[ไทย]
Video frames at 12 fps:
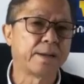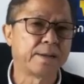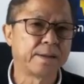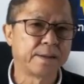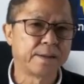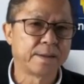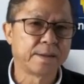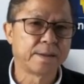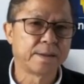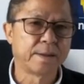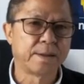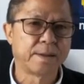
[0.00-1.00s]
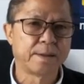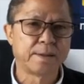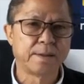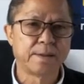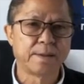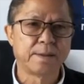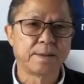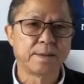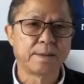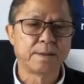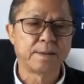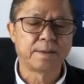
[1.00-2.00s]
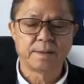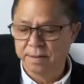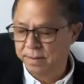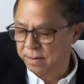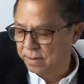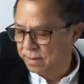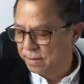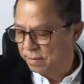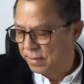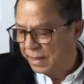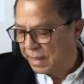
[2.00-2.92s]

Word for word: ตอนนี้คุณสุนทรตั้งข้อสังเกตบอกว่าพรรค